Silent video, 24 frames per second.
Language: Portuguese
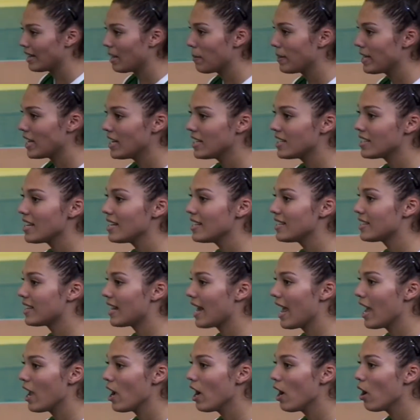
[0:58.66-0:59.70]
independente se é
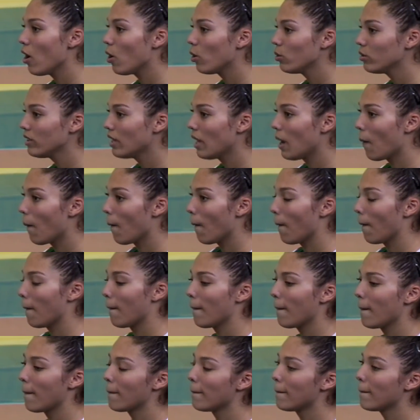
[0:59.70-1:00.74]
estreia ou não.
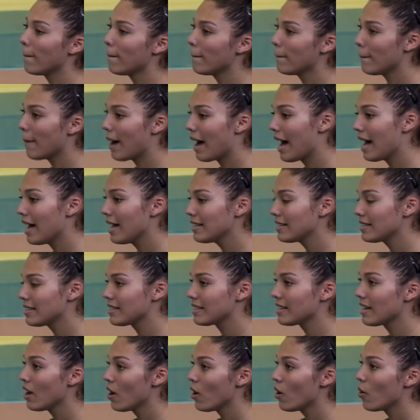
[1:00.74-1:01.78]

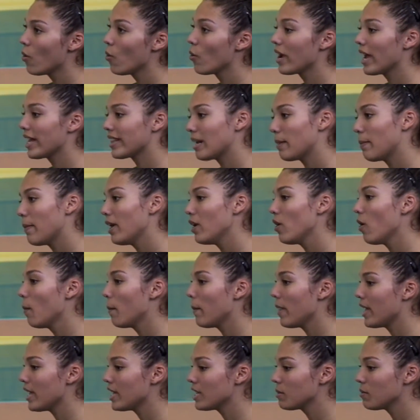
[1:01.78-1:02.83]
Mas o que atrapalhou
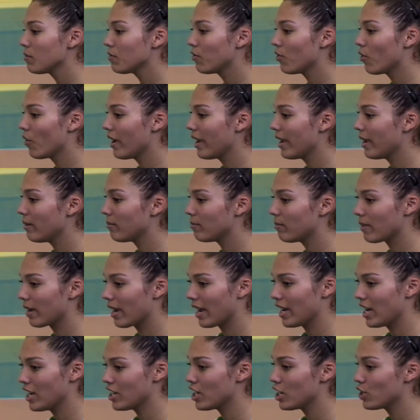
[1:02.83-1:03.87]
mesmo foi
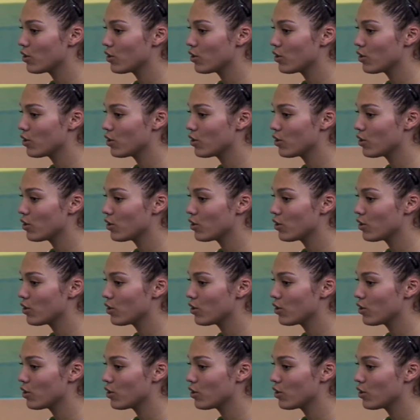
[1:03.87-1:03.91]
que a gente